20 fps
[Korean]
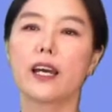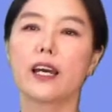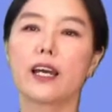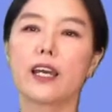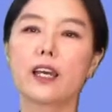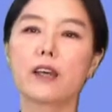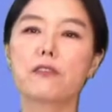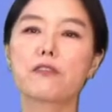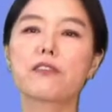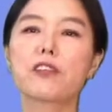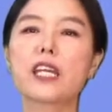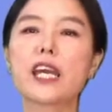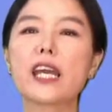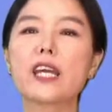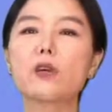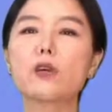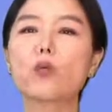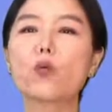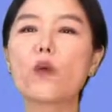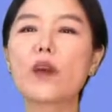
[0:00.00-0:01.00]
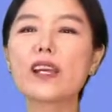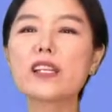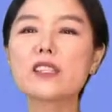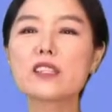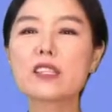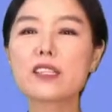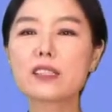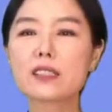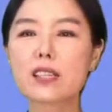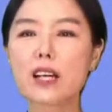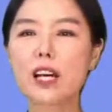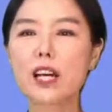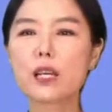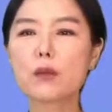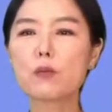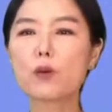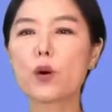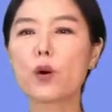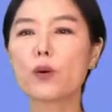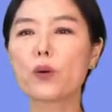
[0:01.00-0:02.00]
if they wasted
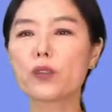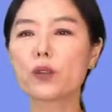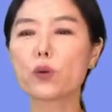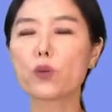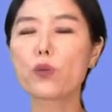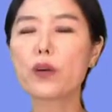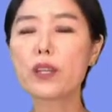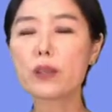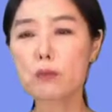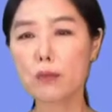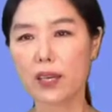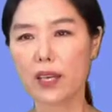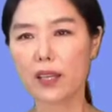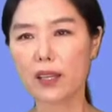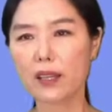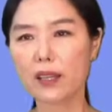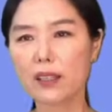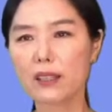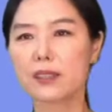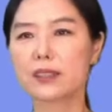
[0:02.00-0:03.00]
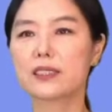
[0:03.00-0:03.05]
time on the windmill